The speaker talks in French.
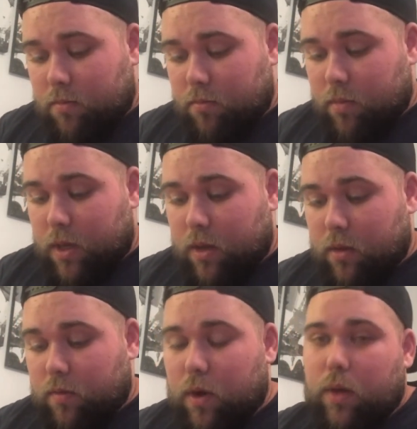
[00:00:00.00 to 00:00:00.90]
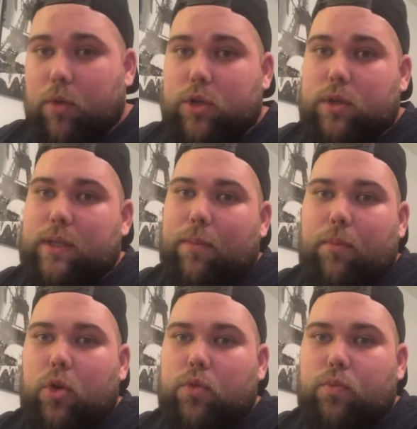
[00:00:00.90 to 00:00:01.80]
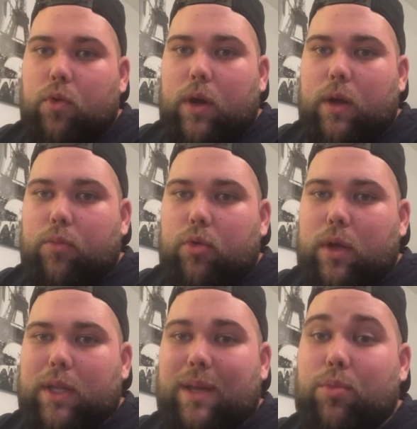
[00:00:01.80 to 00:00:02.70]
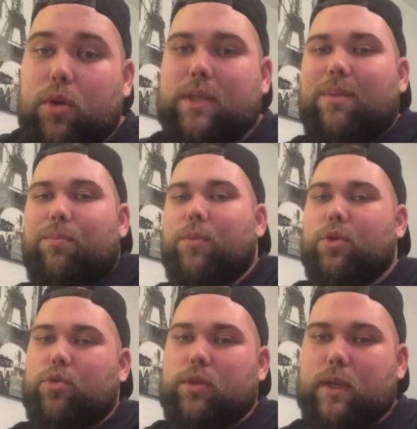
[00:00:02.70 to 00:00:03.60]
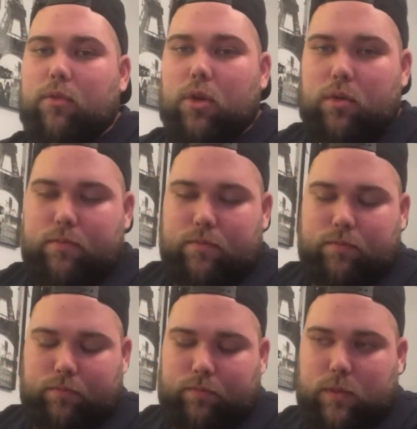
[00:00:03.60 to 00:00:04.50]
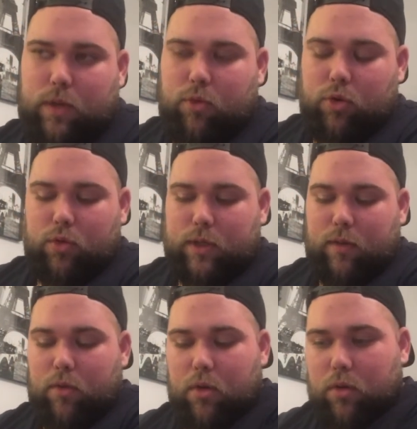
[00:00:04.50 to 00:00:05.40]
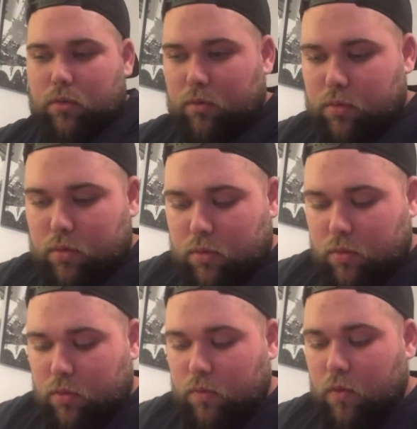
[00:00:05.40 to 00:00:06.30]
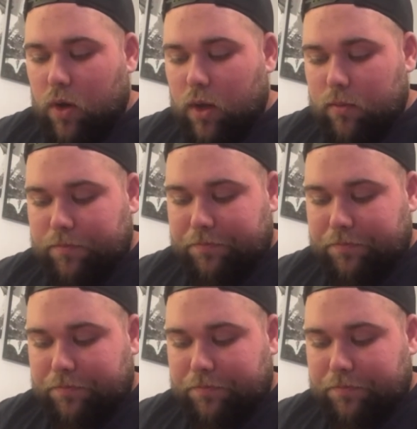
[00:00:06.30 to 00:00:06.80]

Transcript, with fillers: Mais euh, voilà, moi, ça me manque pour un, pour un dripper, ça me manque de saveur. Ça manque de saveur, donc, euh, donc voilà.